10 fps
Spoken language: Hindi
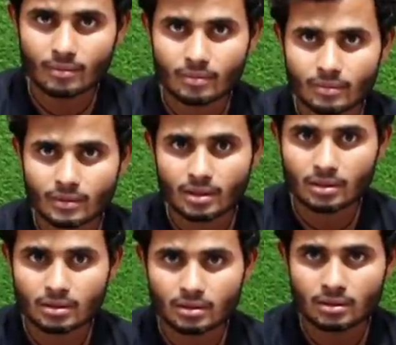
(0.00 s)
तो ललित भी आप
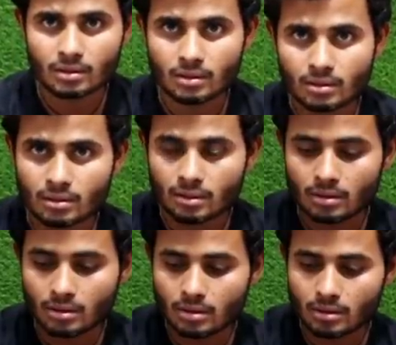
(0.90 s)
जैसे आप बता रहे थे कि नेल
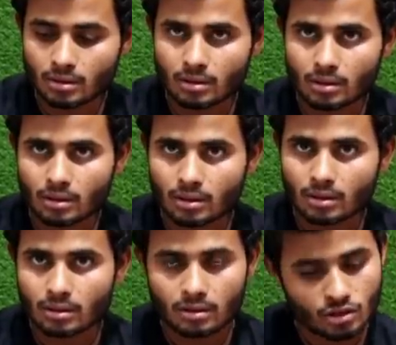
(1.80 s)
पेंट्स तो हमने
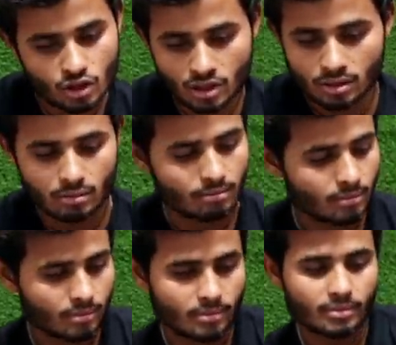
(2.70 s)
देख लिया काफ़ी अच्छी रेंज
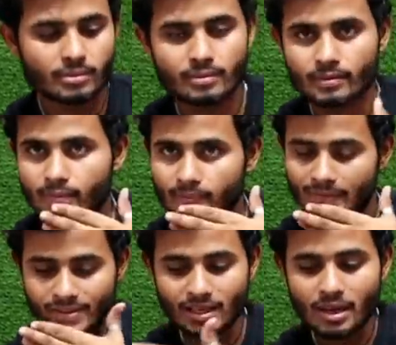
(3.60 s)
थी उसके अंदर इसके बाद क्या
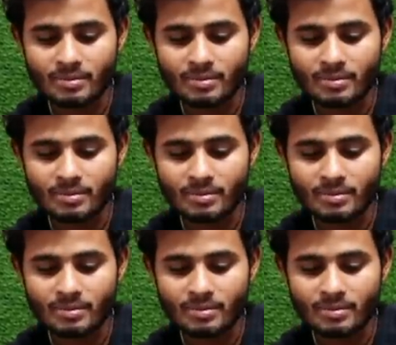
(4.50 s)
रेंज आती है